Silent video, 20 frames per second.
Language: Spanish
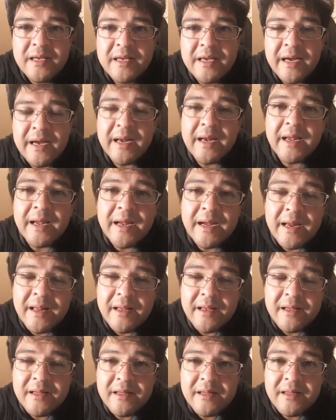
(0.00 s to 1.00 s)
y a
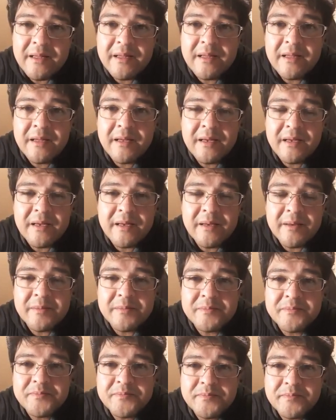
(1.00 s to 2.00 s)
creer
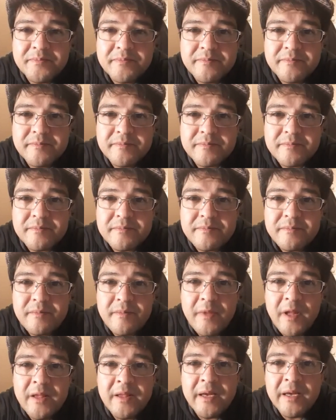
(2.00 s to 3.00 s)
eh,
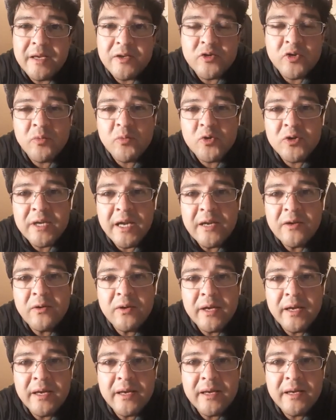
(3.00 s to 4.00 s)
de que somos
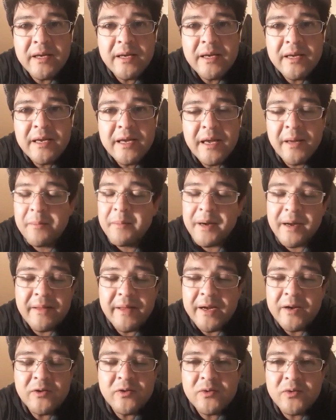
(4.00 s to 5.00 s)
algo que en
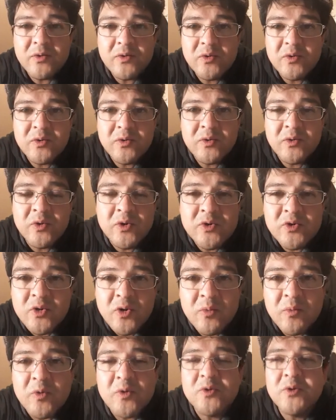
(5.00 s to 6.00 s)
verdad no, no
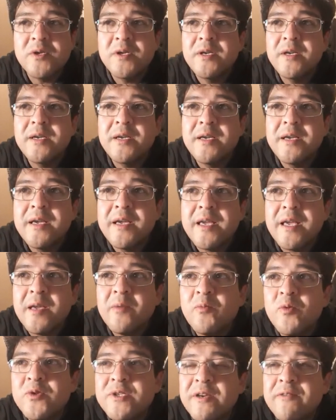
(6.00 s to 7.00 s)
somos.
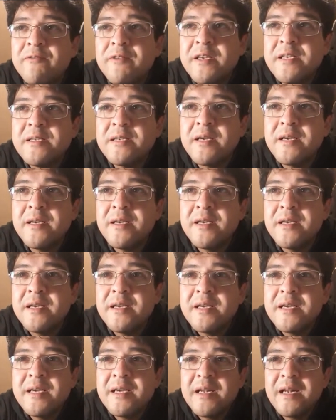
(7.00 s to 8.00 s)
Y muchas veces
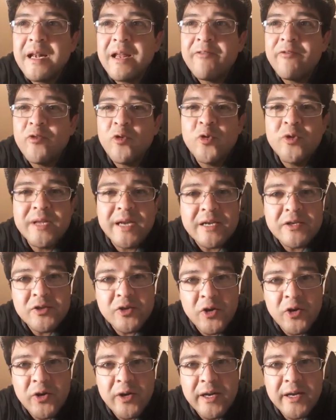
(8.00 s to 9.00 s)
las
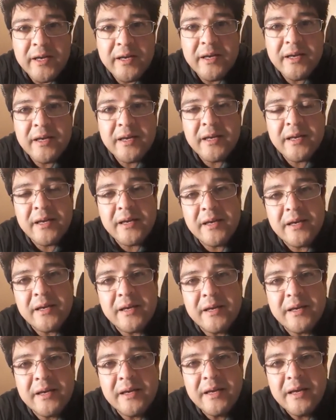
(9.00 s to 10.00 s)
frustraciones
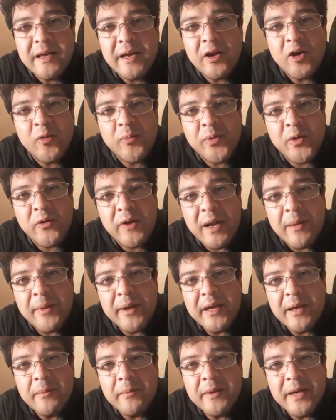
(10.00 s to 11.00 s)
y, los
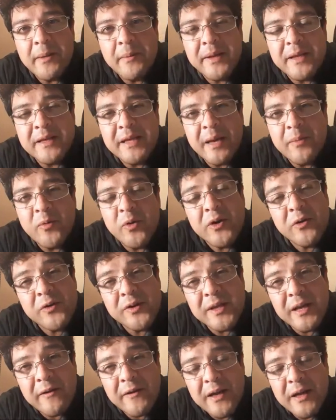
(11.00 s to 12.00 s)
problemas que experimentamos en
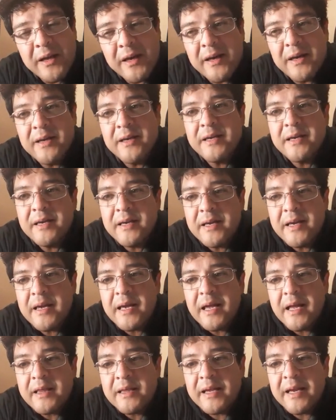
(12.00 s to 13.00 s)
nuestra vida
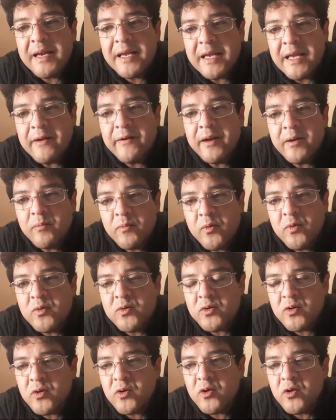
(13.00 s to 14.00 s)
tienen que ver
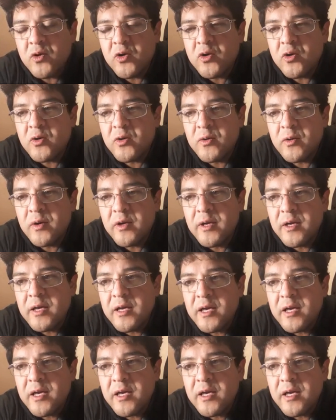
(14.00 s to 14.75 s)
mucho con,